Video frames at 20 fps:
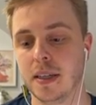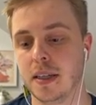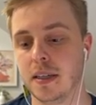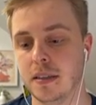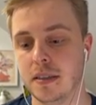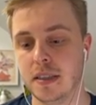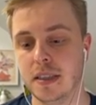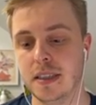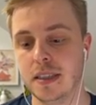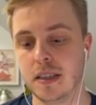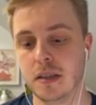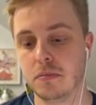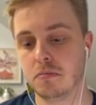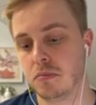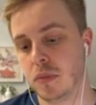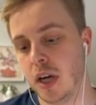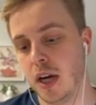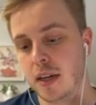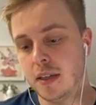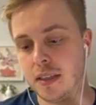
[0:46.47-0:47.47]
die
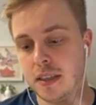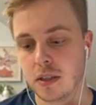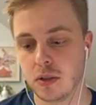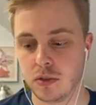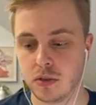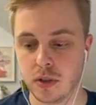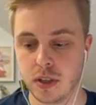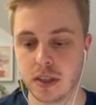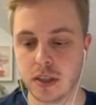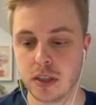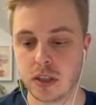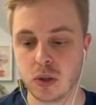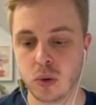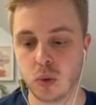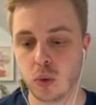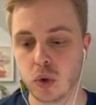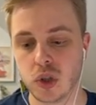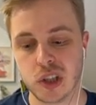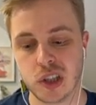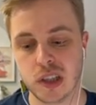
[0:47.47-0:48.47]
ja nicht sonderlich
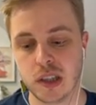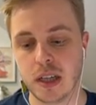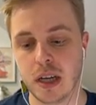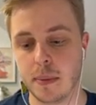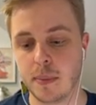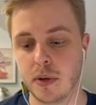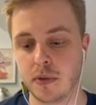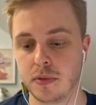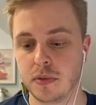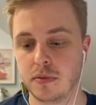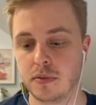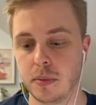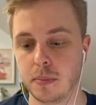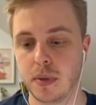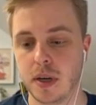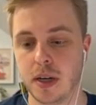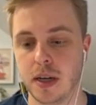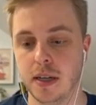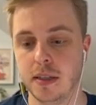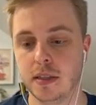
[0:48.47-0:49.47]
groß sind, aber auf jeden Fall ein paar
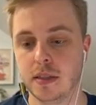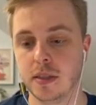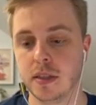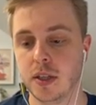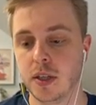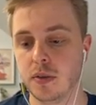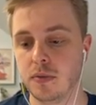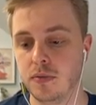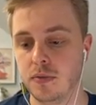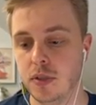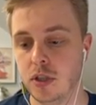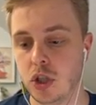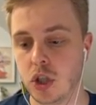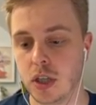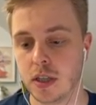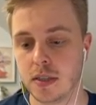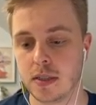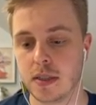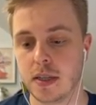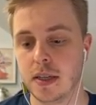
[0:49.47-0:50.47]
kleine
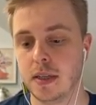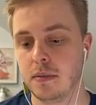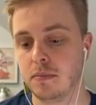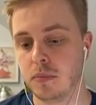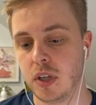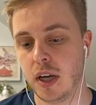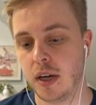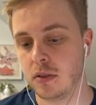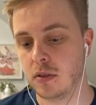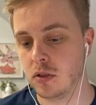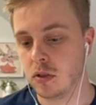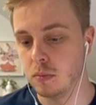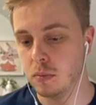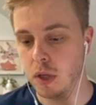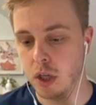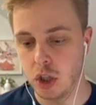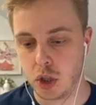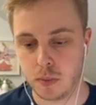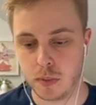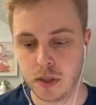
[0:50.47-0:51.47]
Features, ja, zum
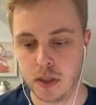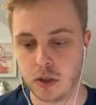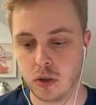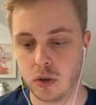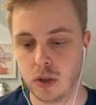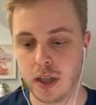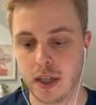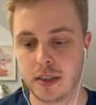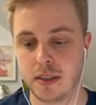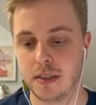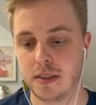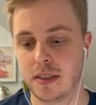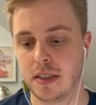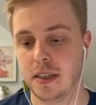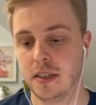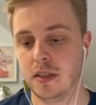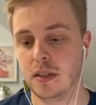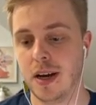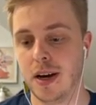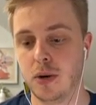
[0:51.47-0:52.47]
Beispiel Collectors can
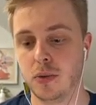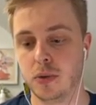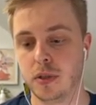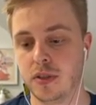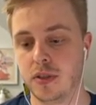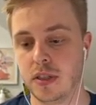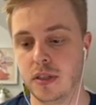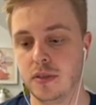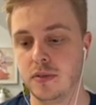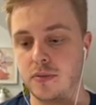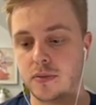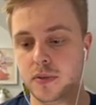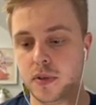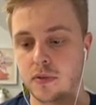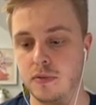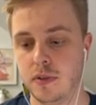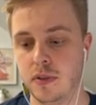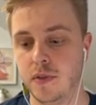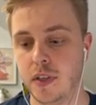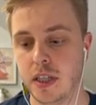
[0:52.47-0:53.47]
now receive
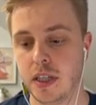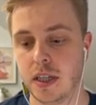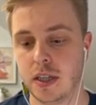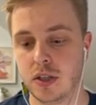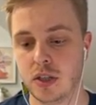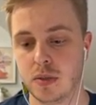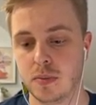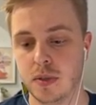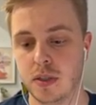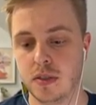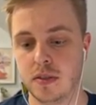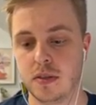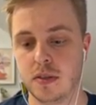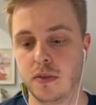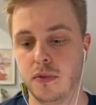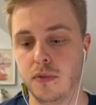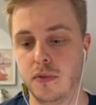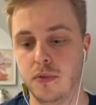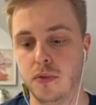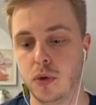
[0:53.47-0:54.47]
VB Announcements
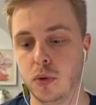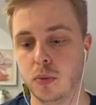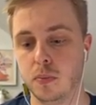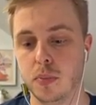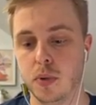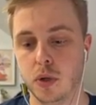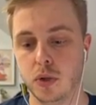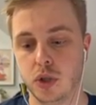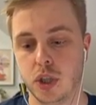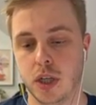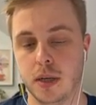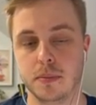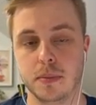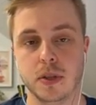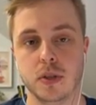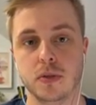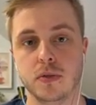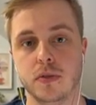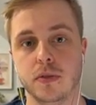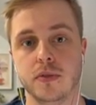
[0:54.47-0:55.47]
through Push-Up
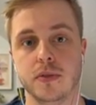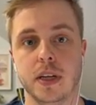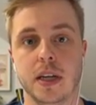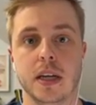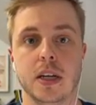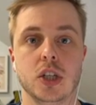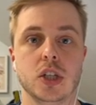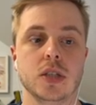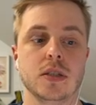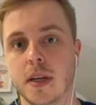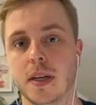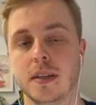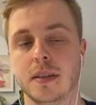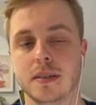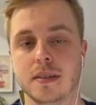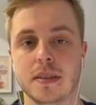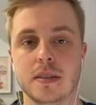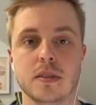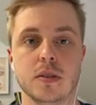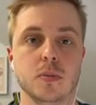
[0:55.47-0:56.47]
Notifications. Das
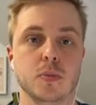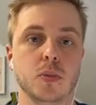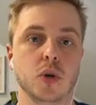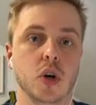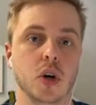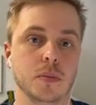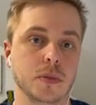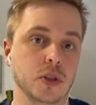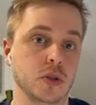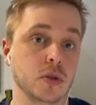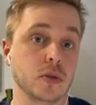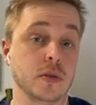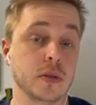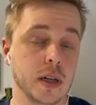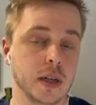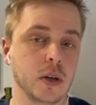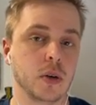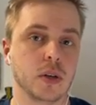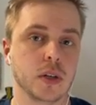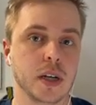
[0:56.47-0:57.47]
heißt, ihr bekommt jetzt sozusagen
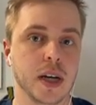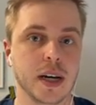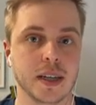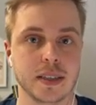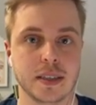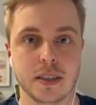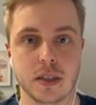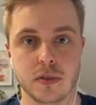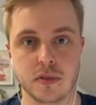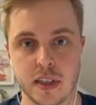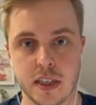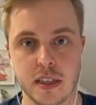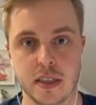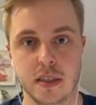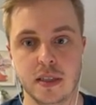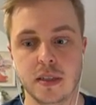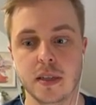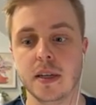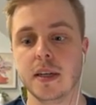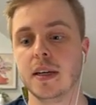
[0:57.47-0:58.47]
auch Nachrichten aufs Handy.
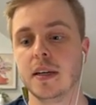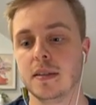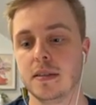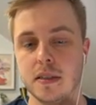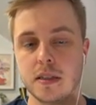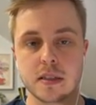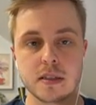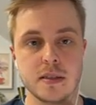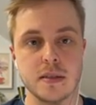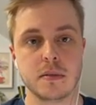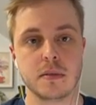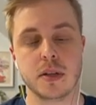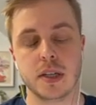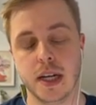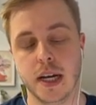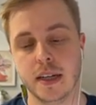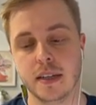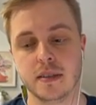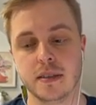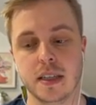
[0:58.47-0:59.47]
Das sind jetzt
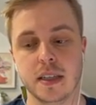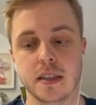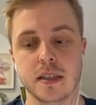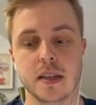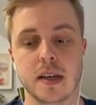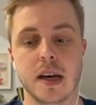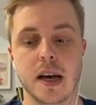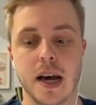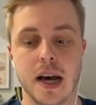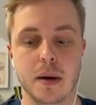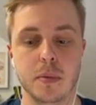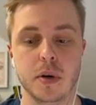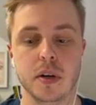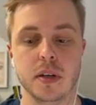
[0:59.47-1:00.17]
kleine Dinge, aber